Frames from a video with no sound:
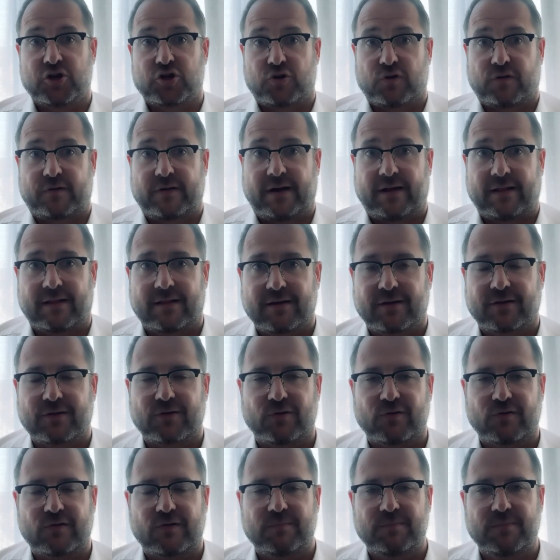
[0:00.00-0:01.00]
schlussendlich
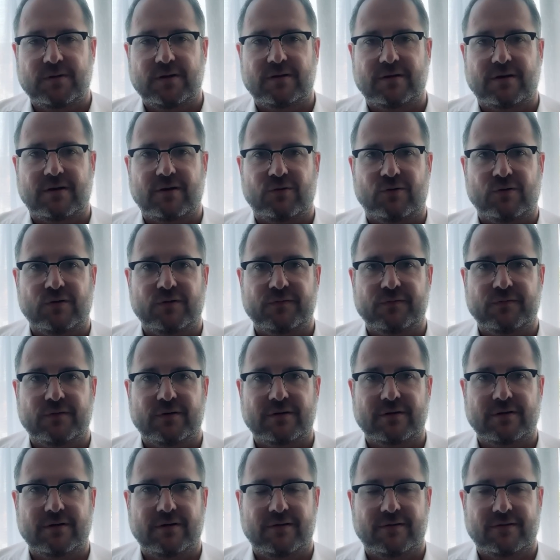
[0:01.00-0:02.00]
trotzdem nicht geholfen
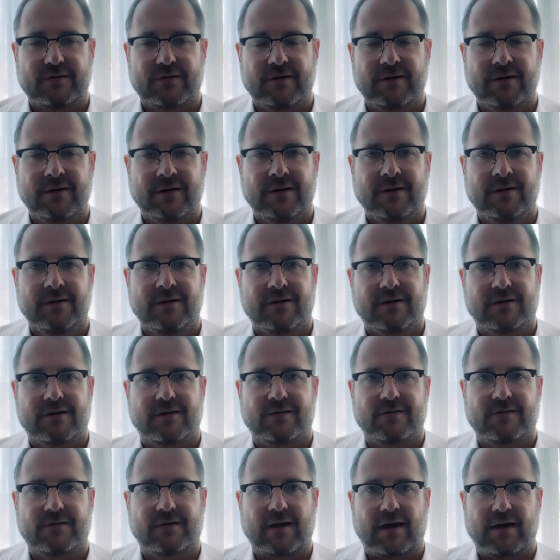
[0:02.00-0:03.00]
hat. Er ist ja
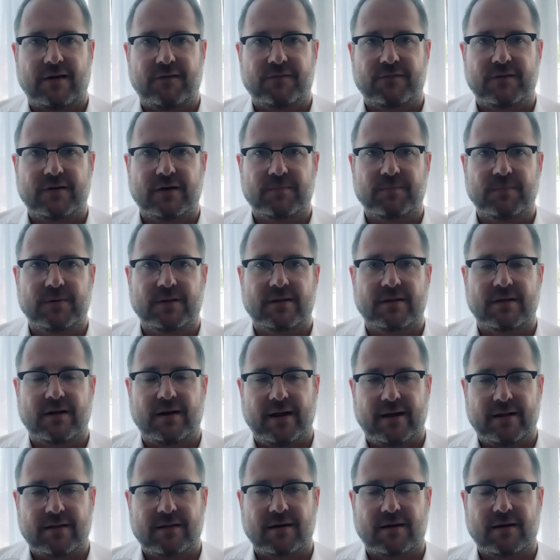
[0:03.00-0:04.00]
ganz kräftig mit der
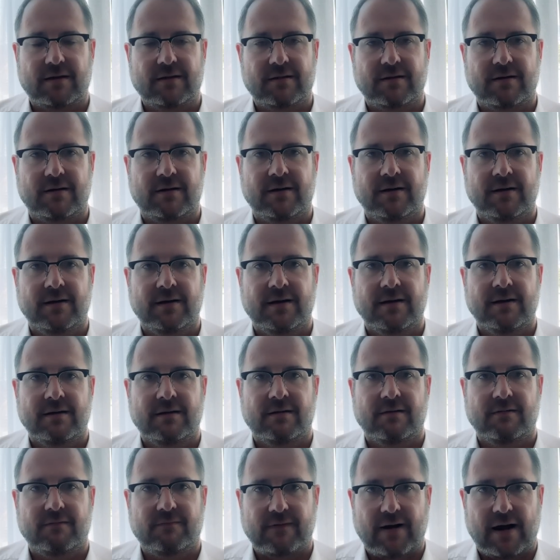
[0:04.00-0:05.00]
Leiterin der
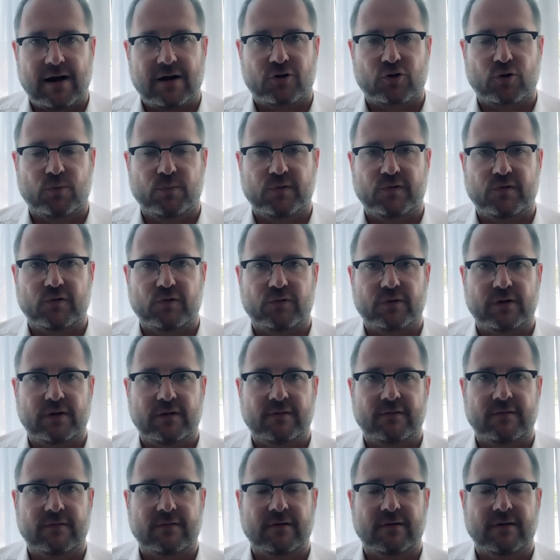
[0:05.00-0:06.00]
Wahlkommission
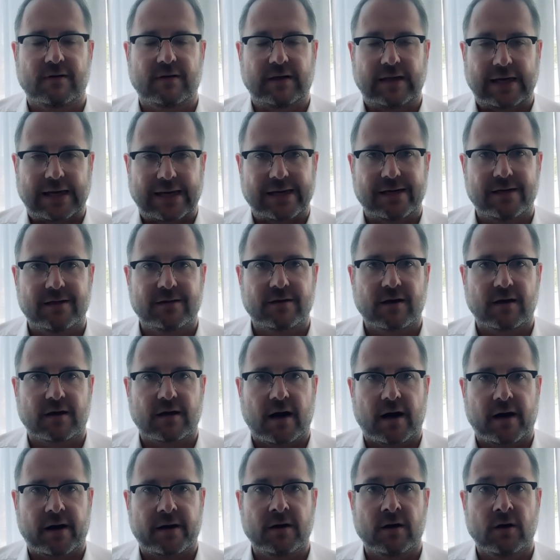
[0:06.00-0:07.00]
ins Gericht
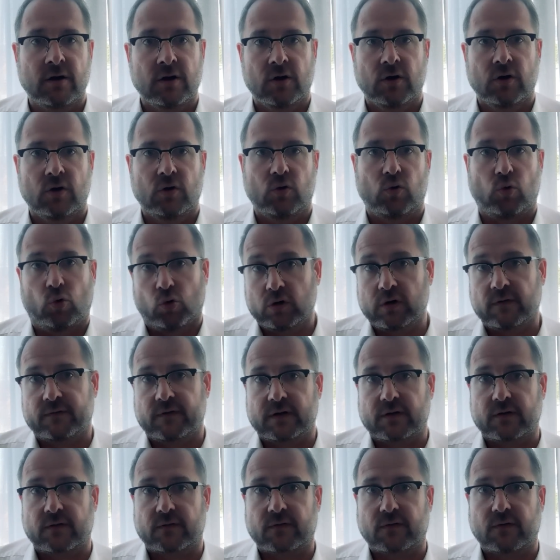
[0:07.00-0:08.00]
gegangen. Oder
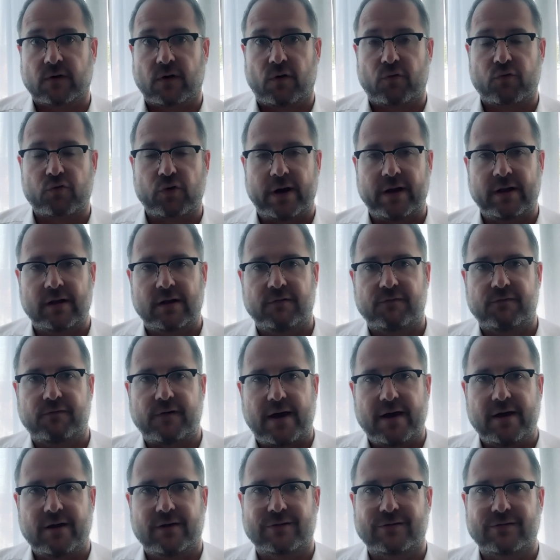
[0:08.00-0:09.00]
war das Friendly
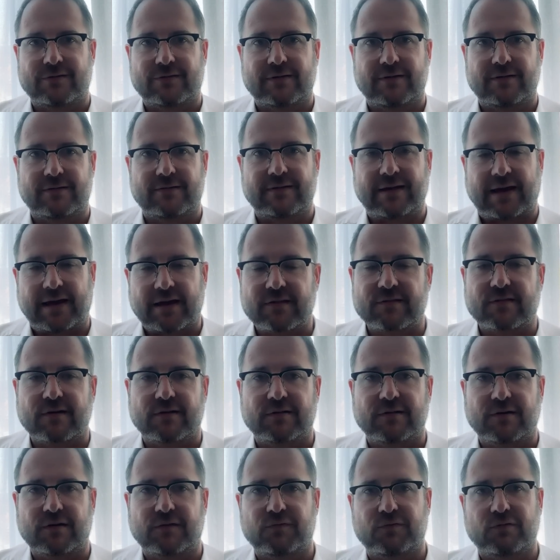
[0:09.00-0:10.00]
Fire, das jetzt
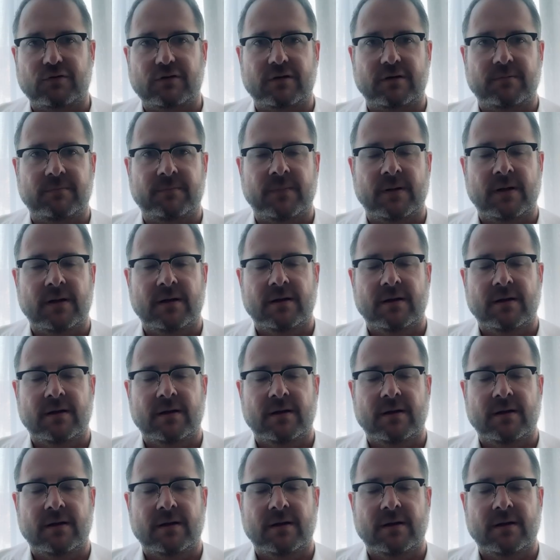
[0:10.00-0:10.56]
rechtzeitig vor dem